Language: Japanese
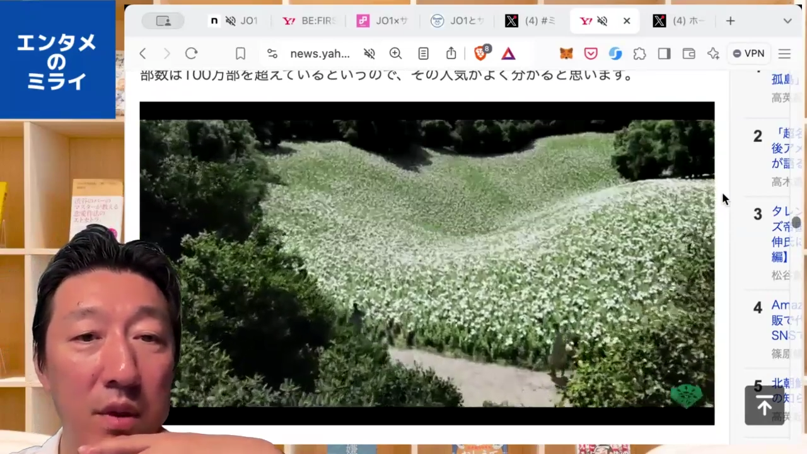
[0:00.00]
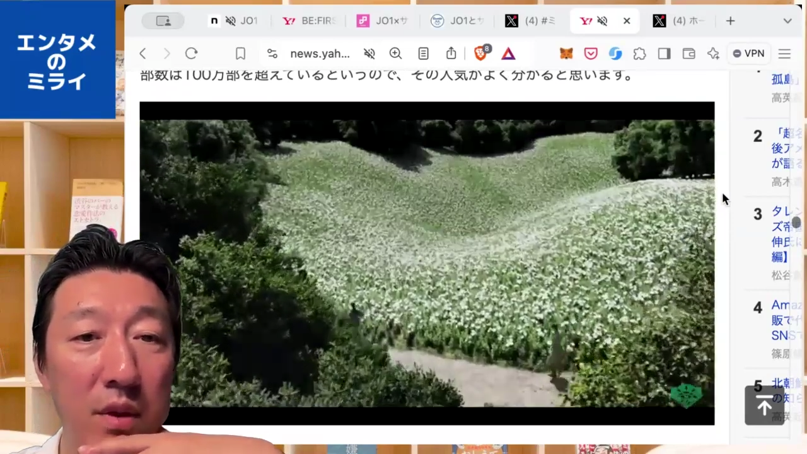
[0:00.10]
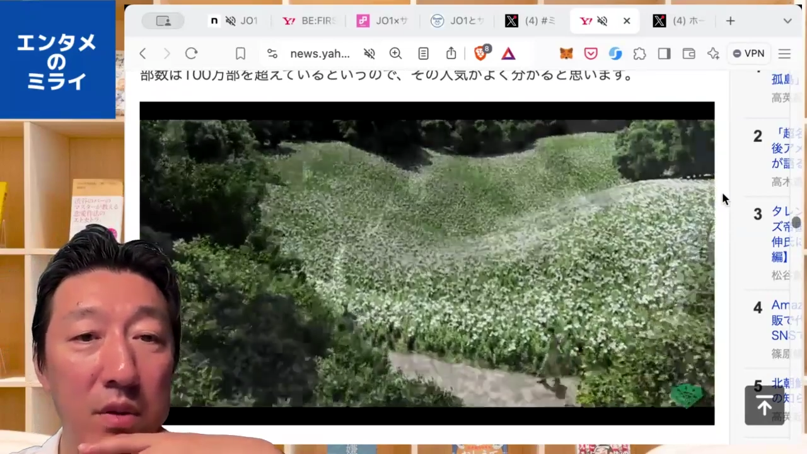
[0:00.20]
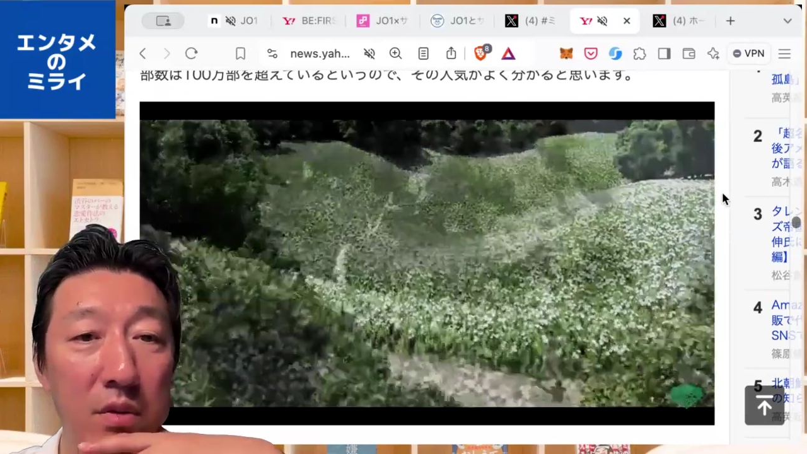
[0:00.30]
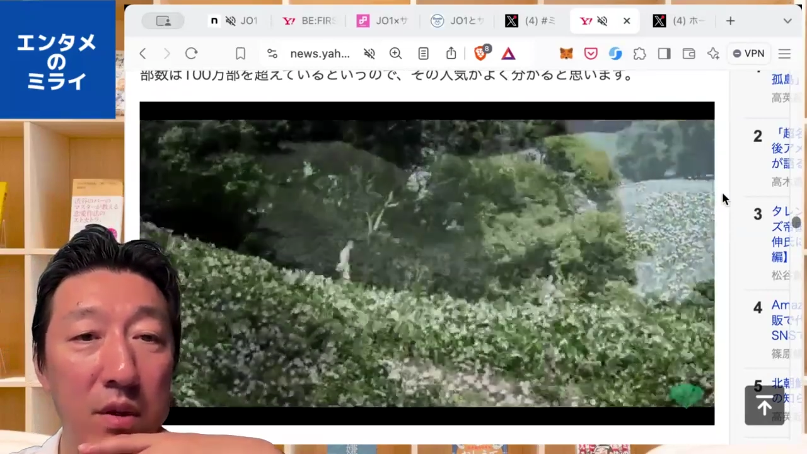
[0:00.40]

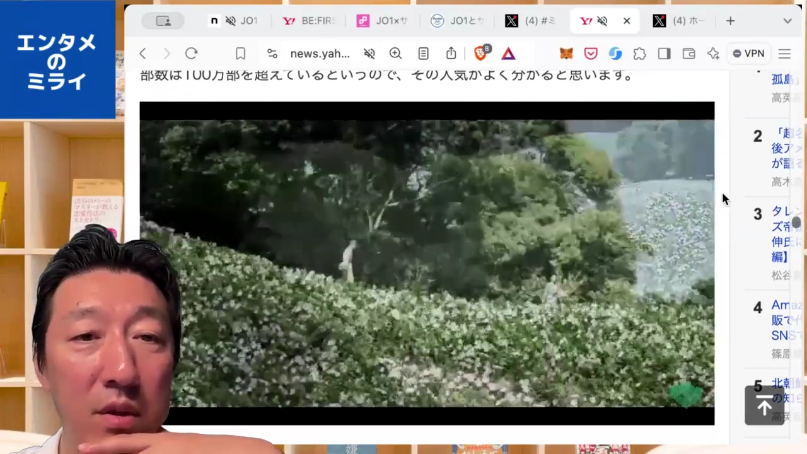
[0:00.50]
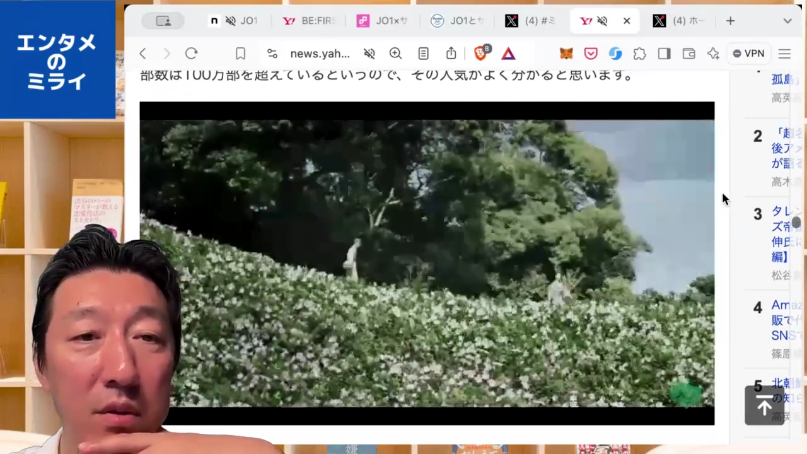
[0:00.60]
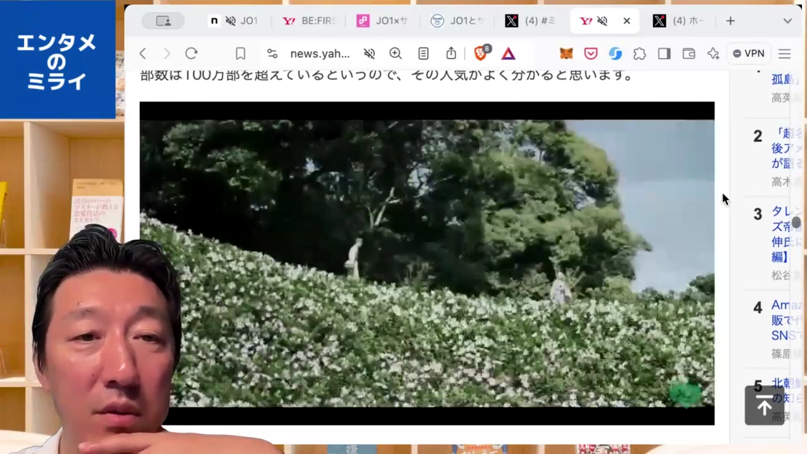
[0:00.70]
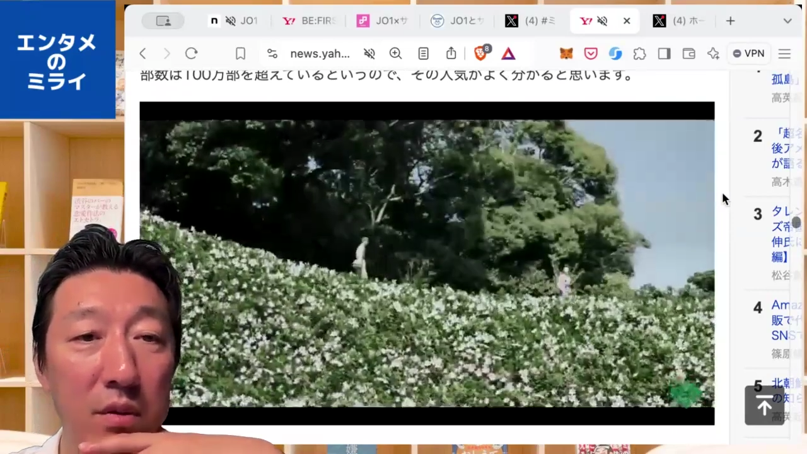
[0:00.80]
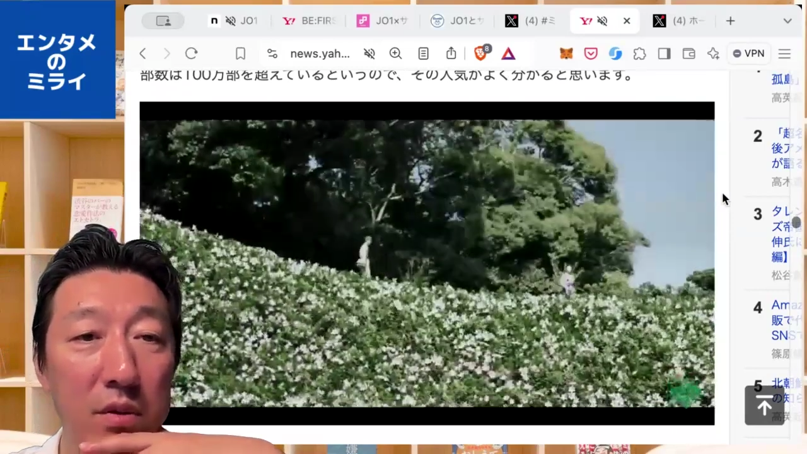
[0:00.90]
主
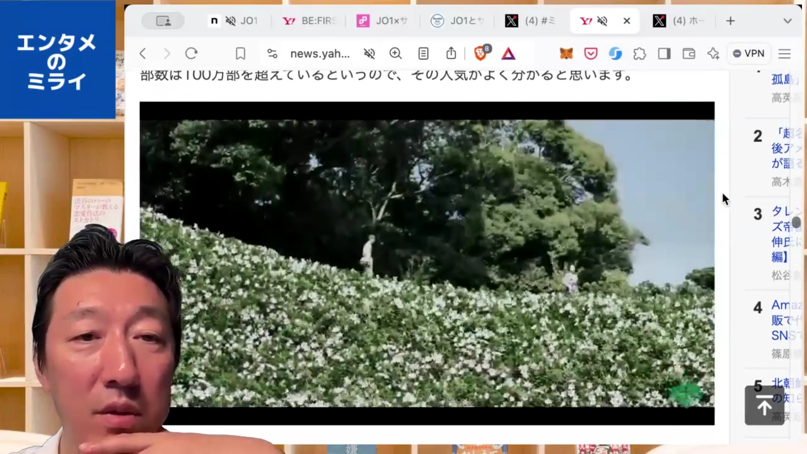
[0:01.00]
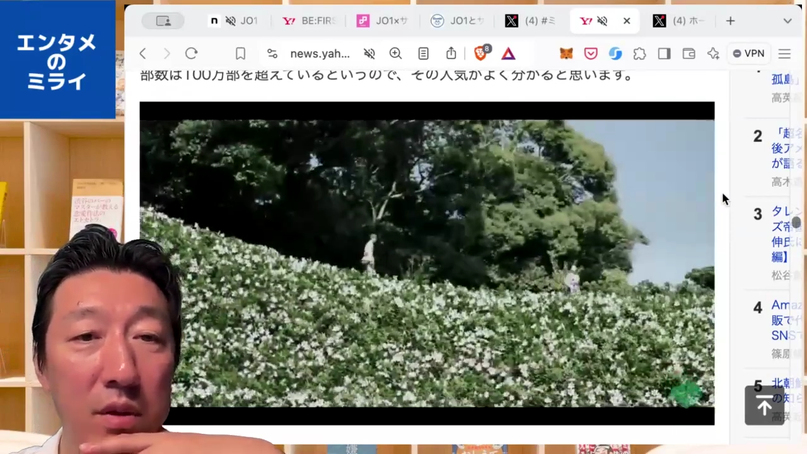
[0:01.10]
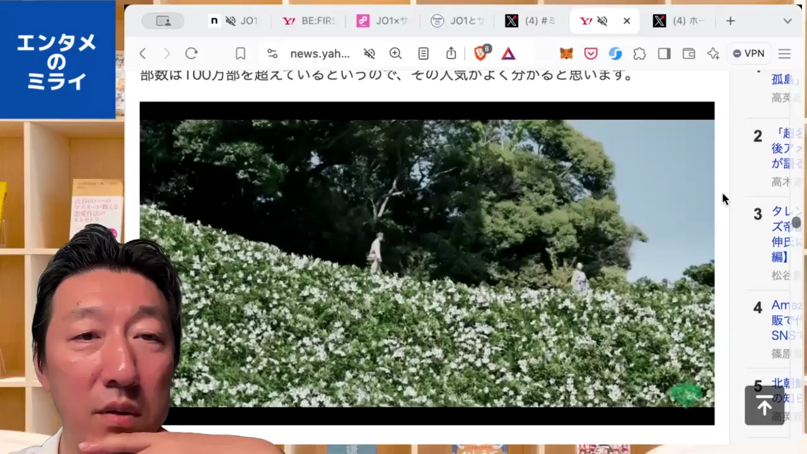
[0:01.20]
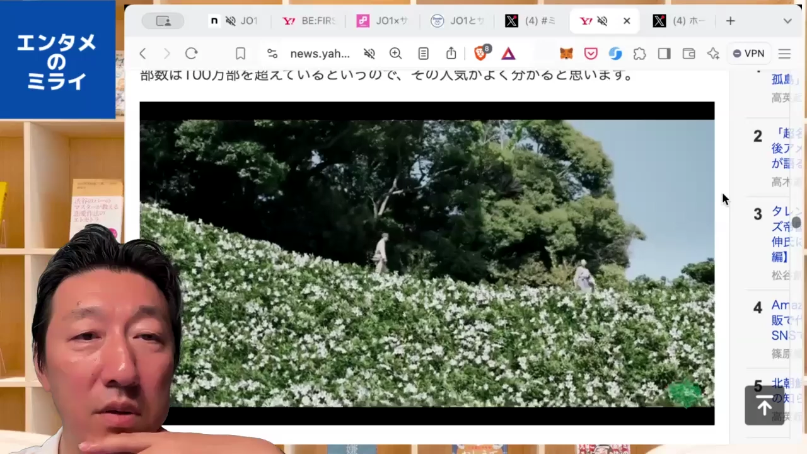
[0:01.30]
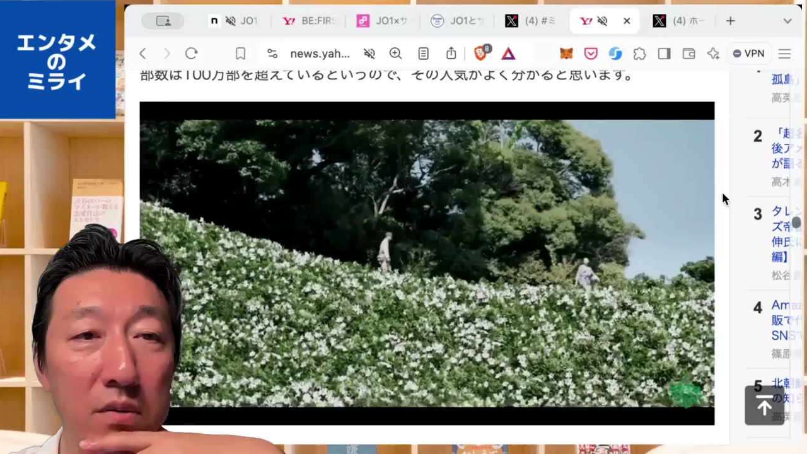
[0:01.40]
人公の女性は